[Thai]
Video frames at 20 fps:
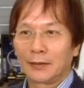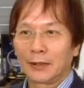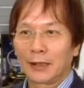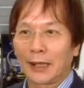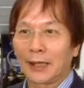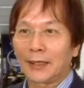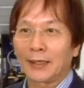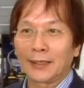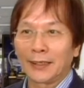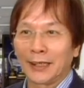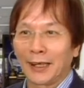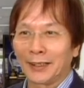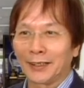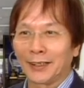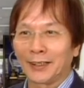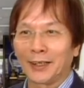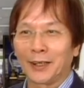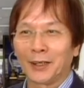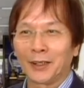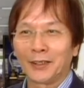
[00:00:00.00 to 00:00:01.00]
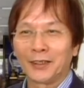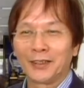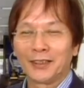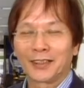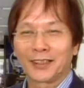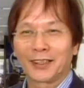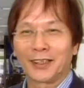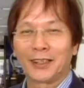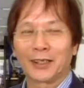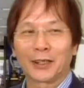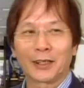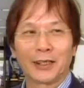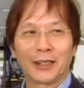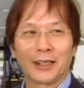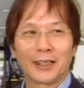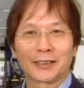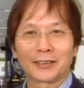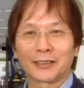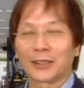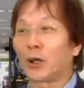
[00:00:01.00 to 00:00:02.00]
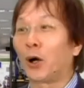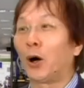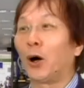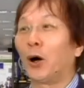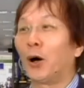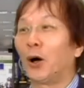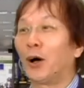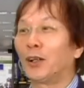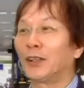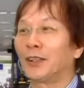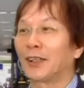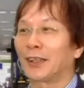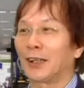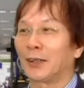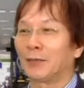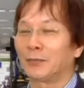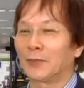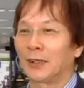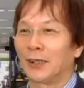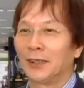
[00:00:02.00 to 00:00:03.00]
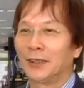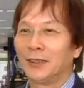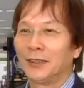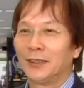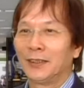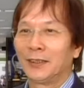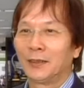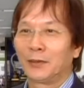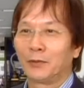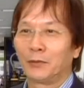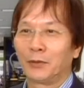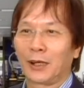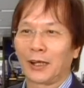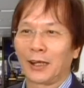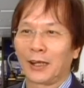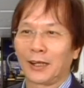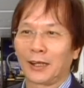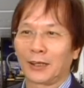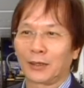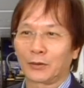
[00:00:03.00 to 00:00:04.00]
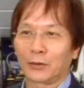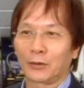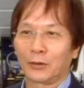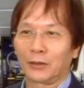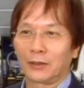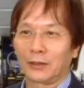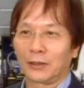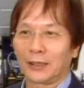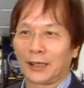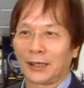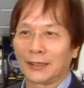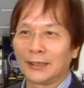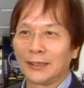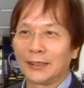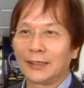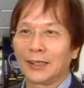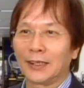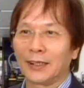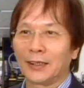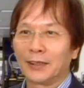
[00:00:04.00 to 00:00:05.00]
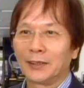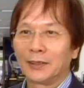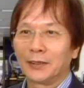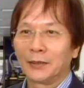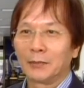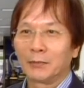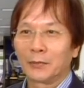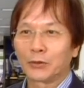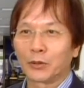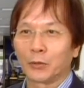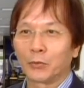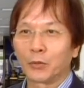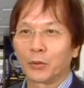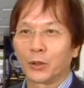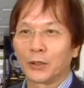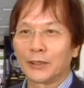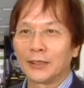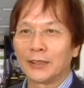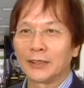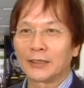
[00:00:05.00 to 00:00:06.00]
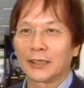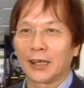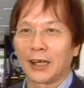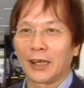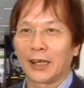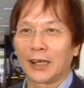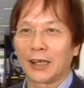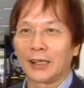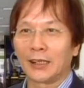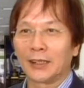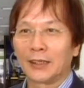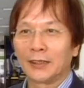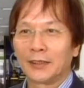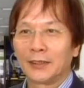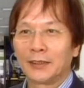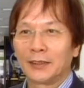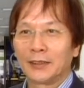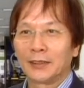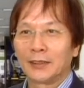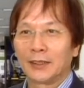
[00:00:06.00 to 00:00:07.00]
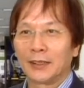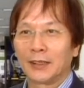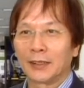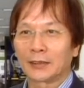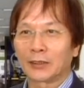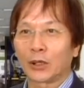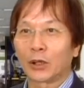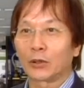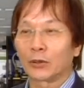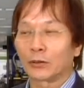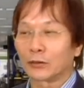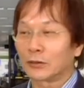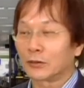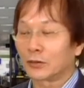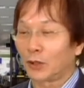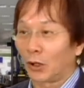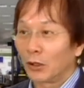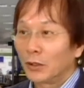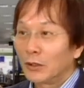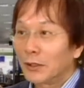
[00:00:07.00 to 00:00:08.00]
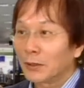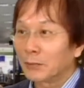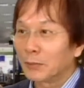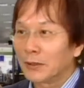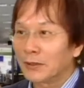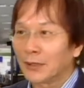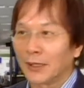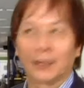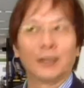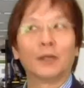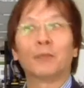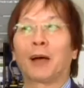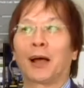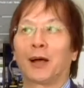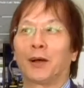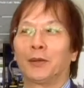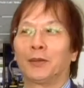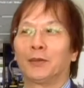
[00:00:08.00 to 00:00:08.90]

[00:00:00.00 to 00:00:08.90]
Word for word: ให้คะแนนนะนะเขาเรียกสกอร์นะครับนะว่าอันนี้เนี่ยมันสมควรที่จะต้องเจาะเลือดพิเศษหรือเปล่า